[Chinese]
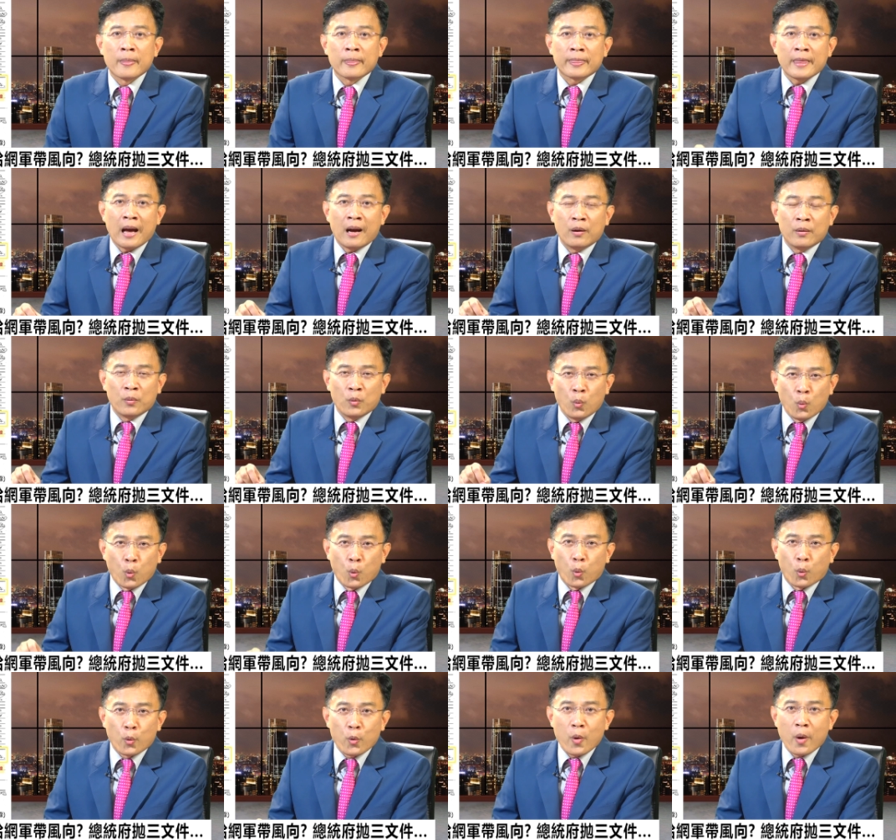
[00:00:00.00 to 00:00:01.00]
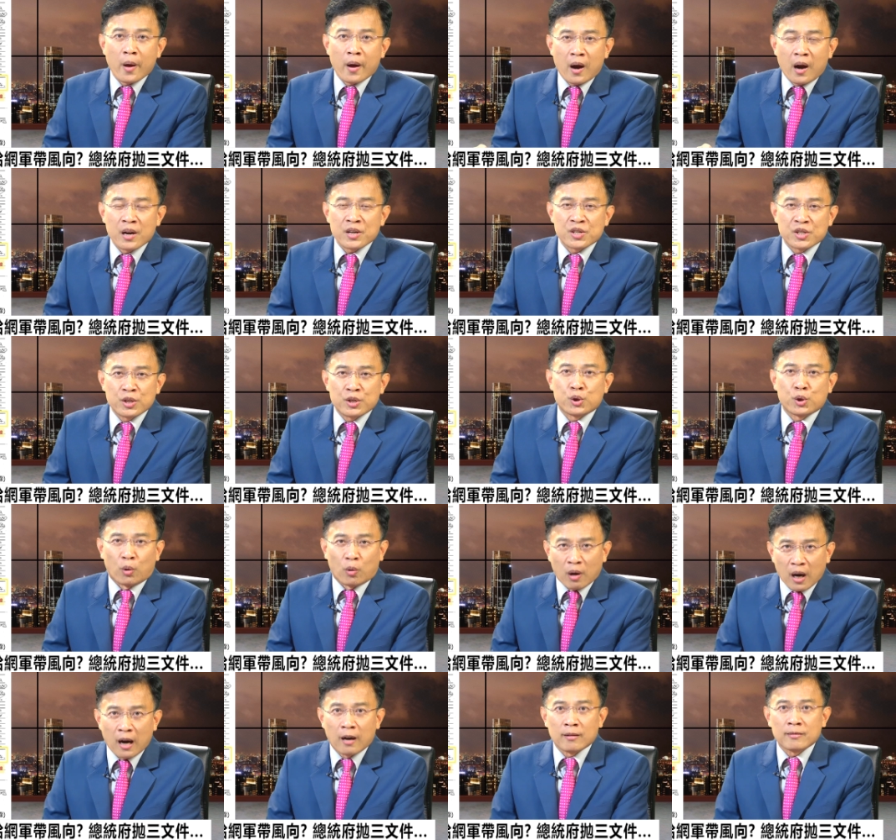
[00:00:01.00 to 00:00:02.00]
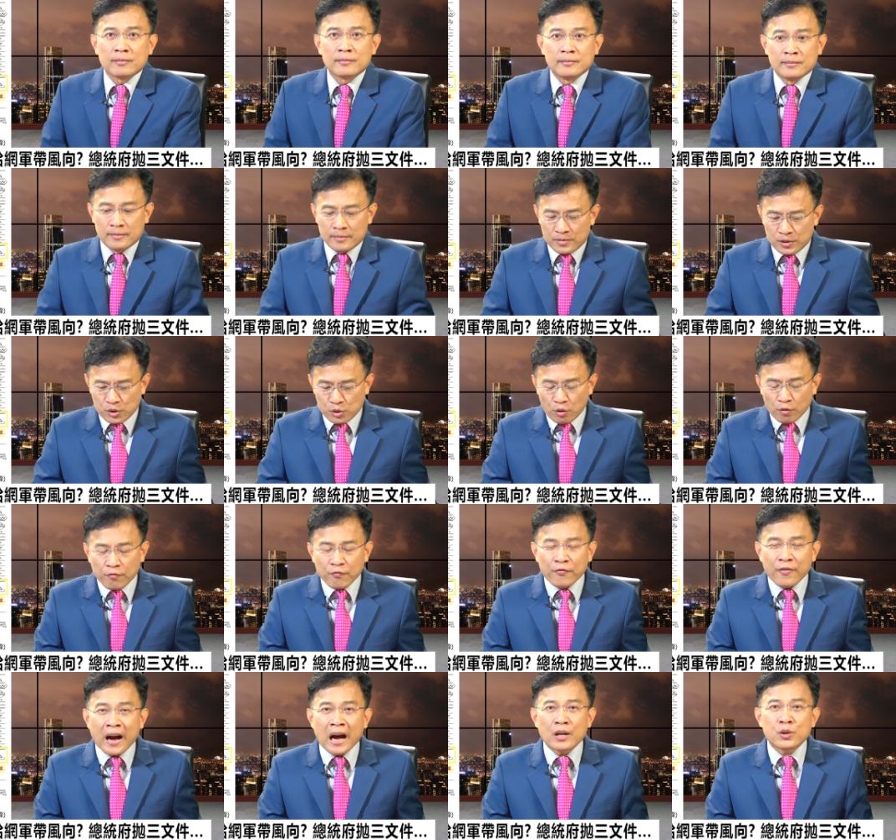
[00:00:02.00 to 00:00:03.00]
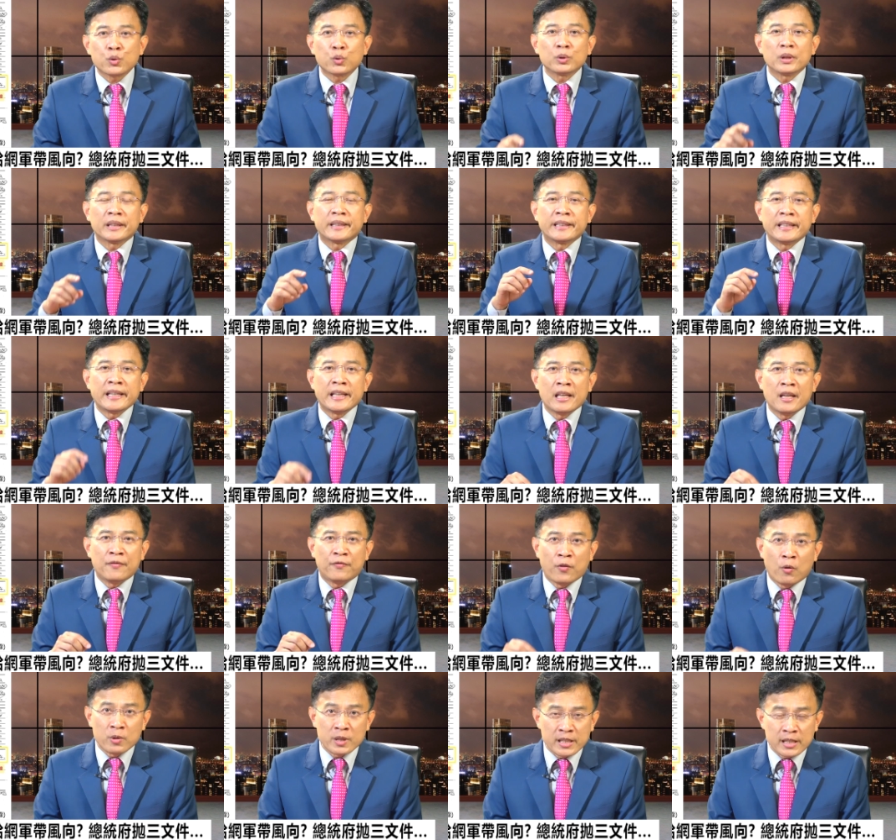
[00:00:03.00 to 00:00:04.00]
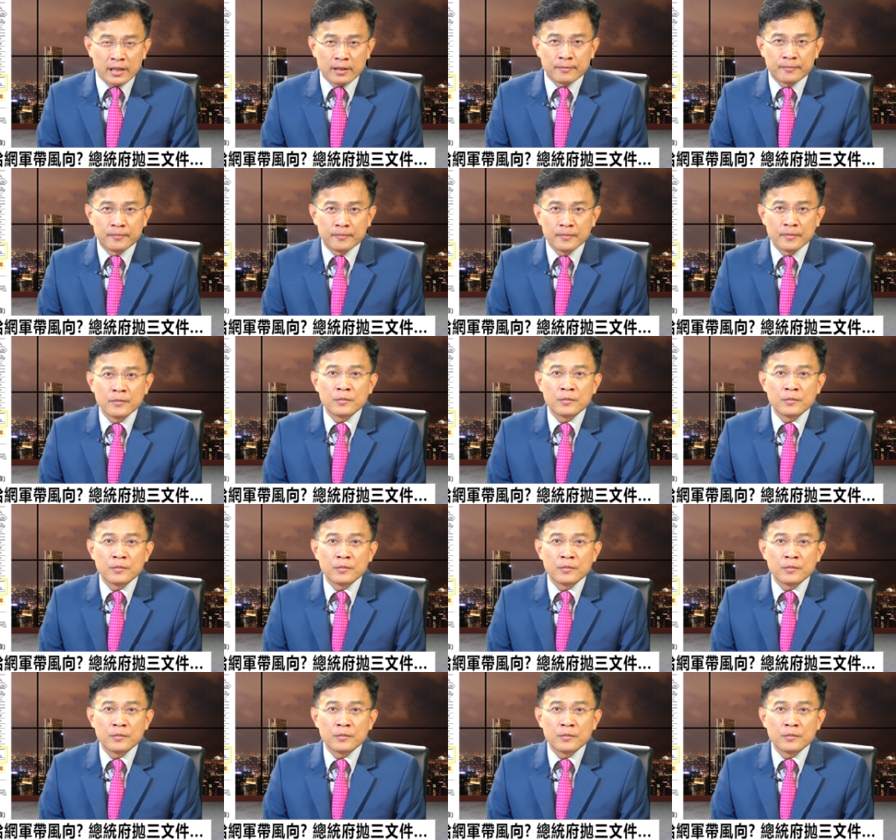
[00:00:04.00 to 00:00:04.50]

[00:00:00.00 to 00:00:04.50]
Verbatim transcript: 他五月二十九号就发出了第一封信，